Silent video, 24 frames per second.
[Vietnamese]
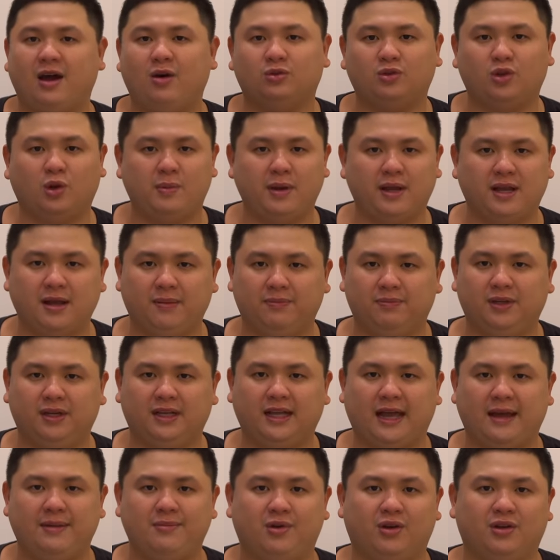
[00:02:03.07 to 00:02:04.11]
auto backup tất
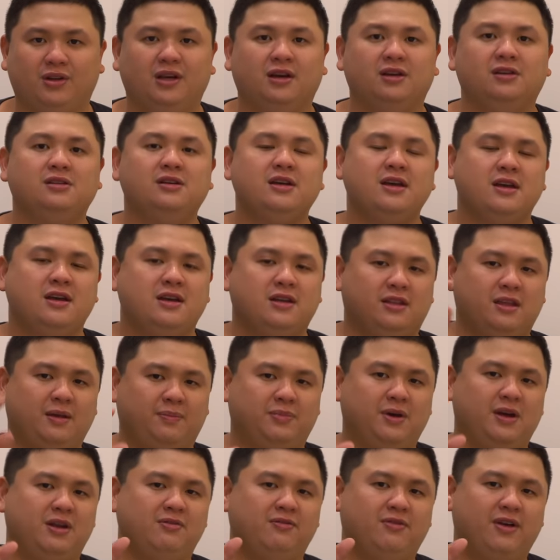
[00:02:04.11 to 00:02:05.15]
cả mọi thứ, chụp
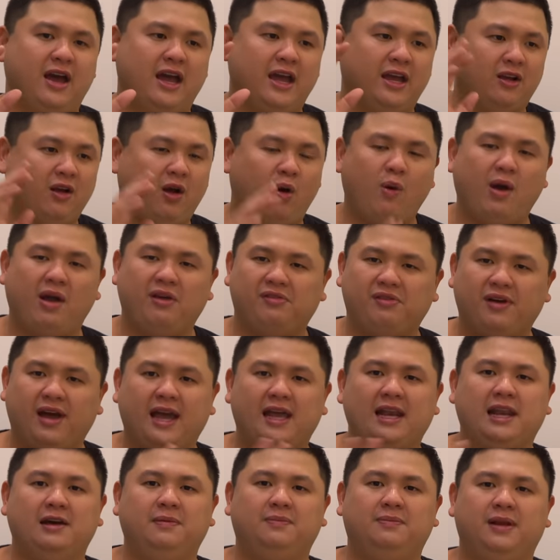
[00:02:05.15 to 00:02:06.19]
hình về có
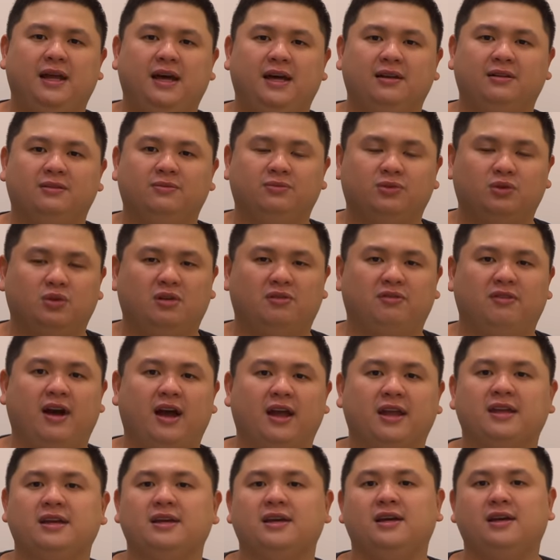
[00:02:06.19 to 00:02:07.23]
wifi là up lên, tuyệt vời.
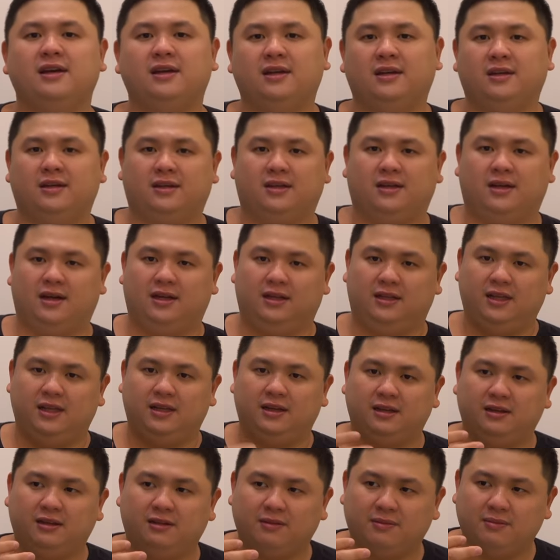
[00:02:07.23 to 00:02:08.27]
À, thì
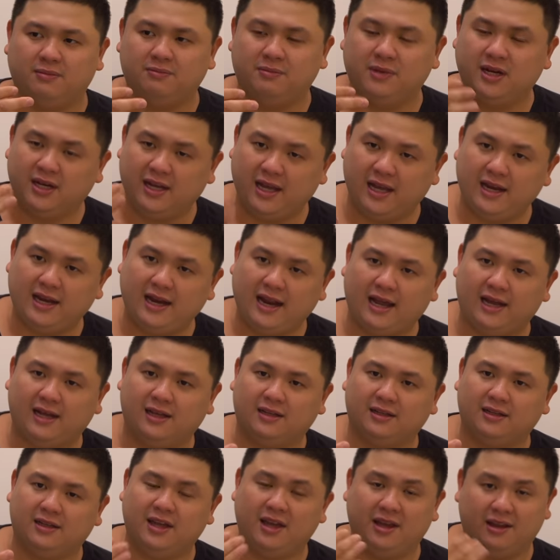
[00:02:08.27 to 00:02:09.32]
mình nghĩ rằng
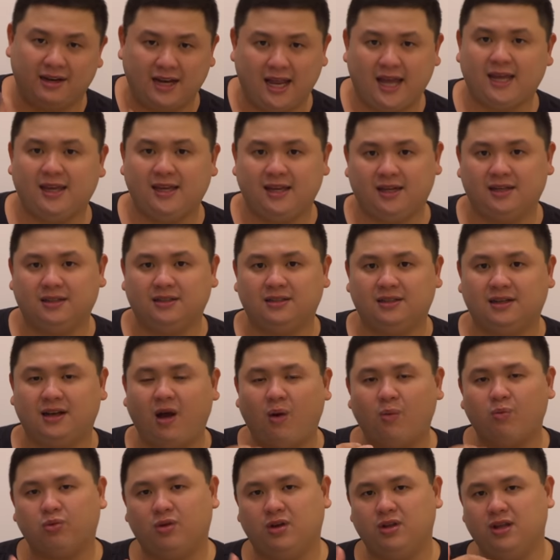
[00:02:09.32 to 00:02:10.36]
hiện nay ha
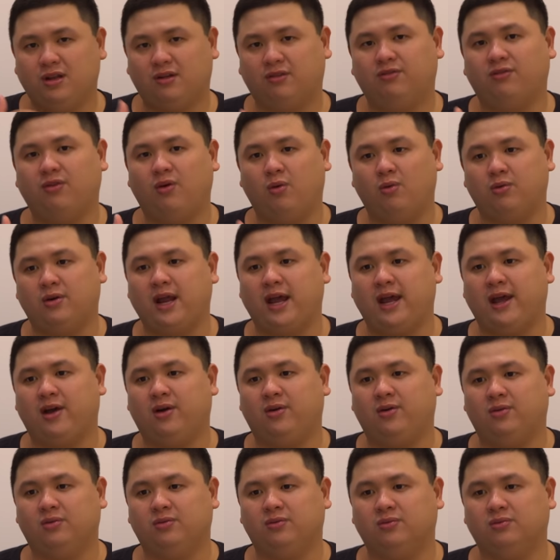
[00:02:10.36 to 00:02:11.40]
không có dịch vụ
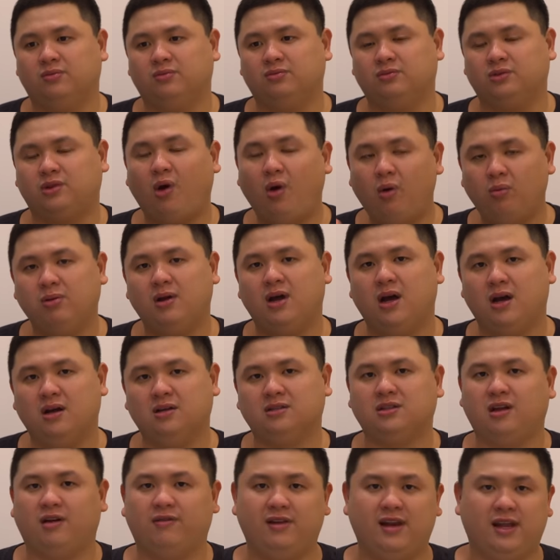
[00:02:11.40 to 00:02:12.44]
nào tốt hơn
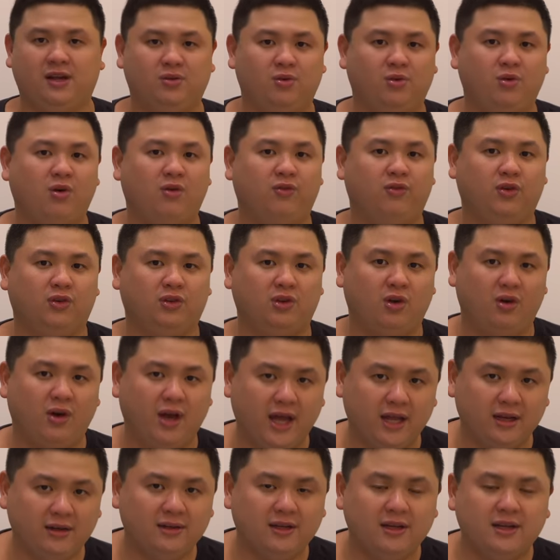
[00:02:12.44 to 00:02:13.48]
so với là Google Photo
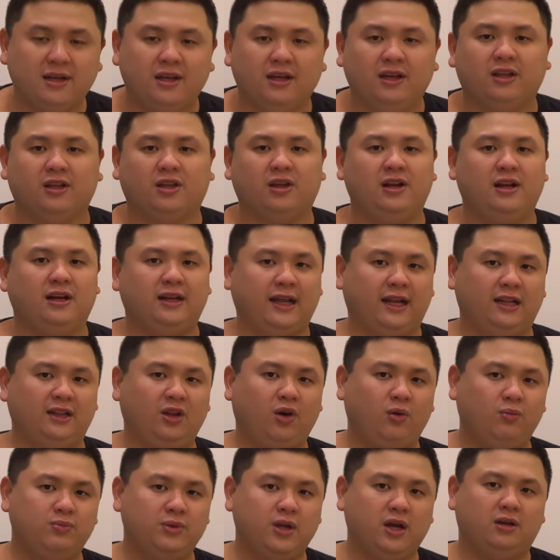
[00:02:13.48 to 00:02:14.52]
hết. Cho nên cách
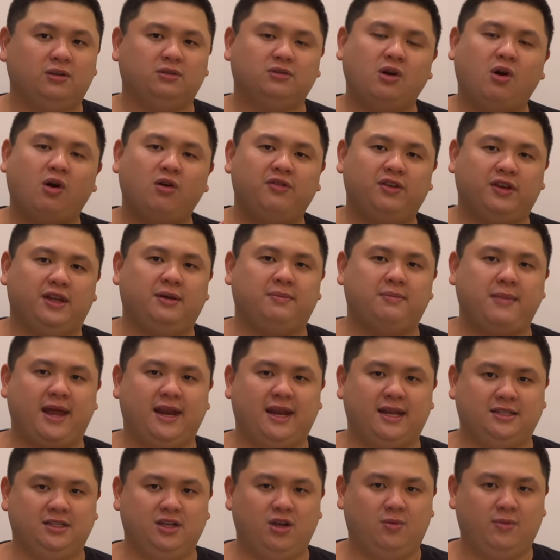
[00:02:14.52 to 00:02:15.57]
tốt nhất đối với các bạn
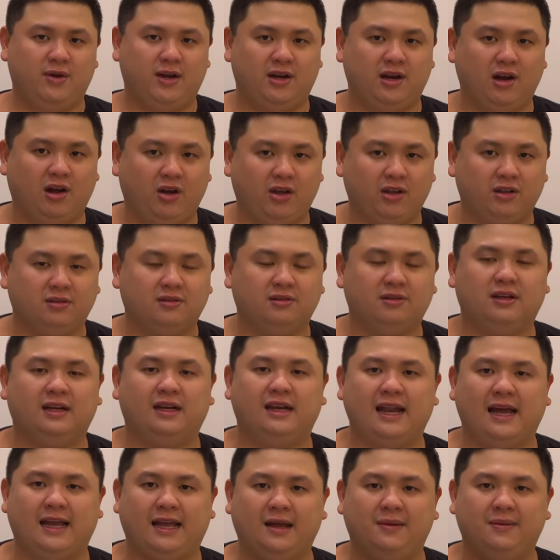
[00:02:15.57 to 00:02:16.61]
đang sử dụng Android
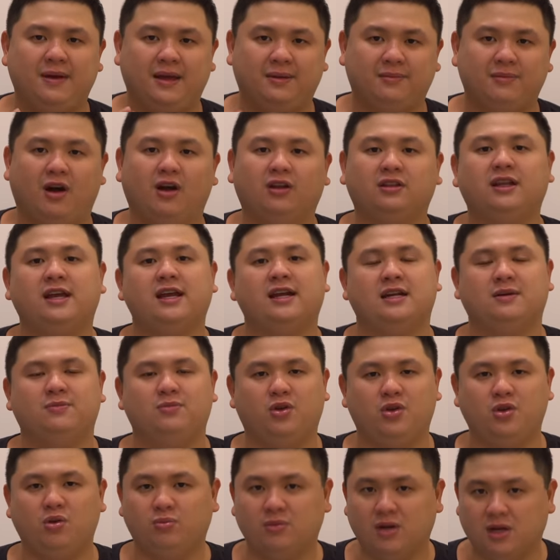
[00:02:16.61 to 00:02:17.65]
là các bạn bỏ tiền để
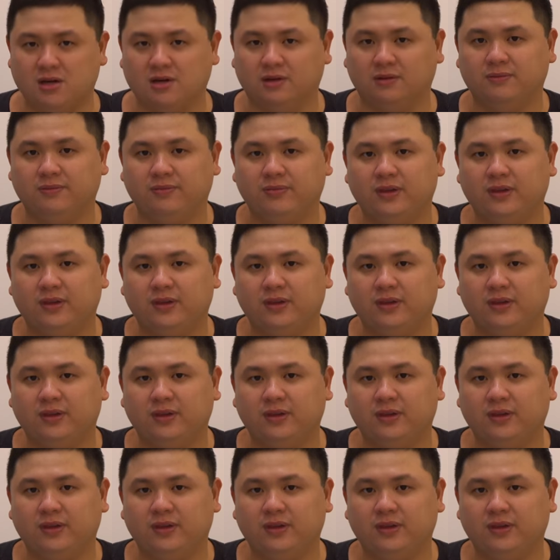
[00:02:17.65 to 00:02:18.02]
mua dung lượng.